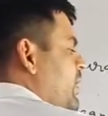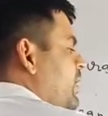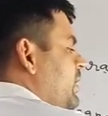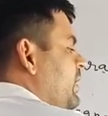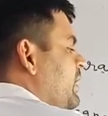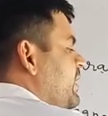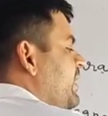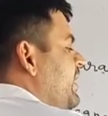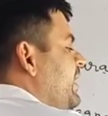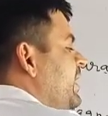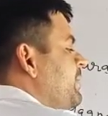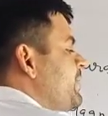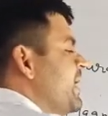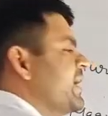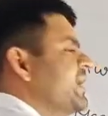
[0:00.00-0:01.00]
लिखिए
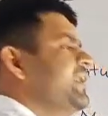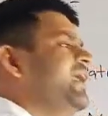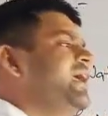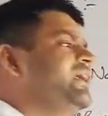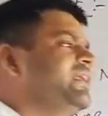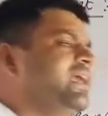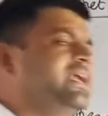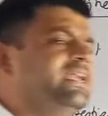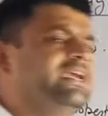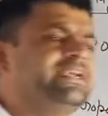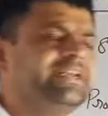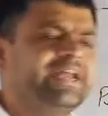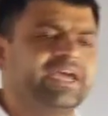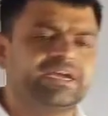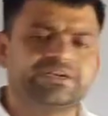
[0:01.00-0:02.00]
ए मैग्नेट कैन
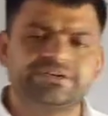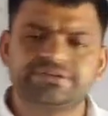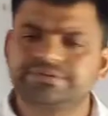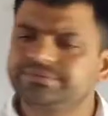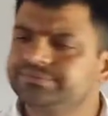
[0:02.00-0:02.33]
अट्रैक्ट